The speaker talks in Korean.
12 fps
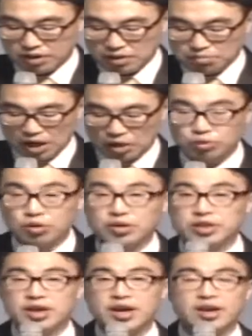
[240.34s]
바로
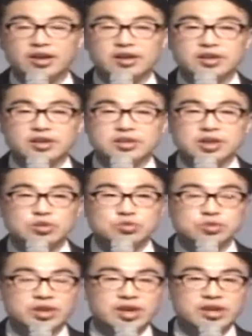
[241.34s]
거기에
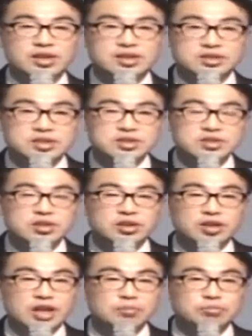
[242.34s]
예수의
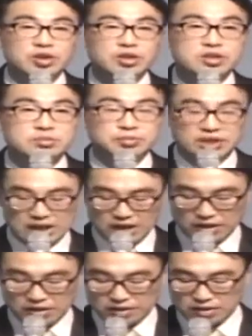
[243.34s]
진정이 담겨 있습니다.
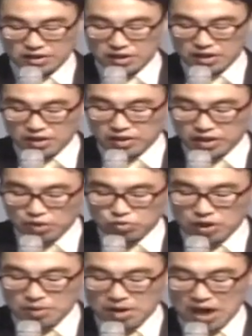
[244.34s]

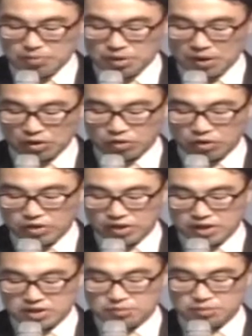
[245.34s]
예수의 마음이 바로 거기에
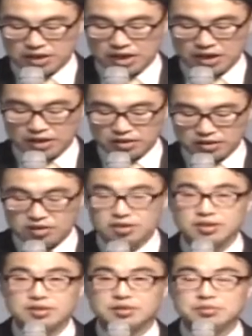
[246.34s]
있습니다.
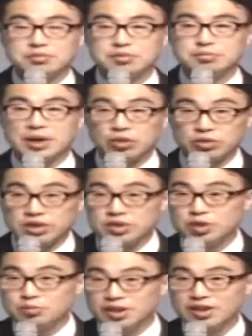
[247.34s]
바로 이
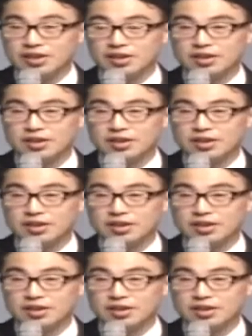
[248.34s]
점이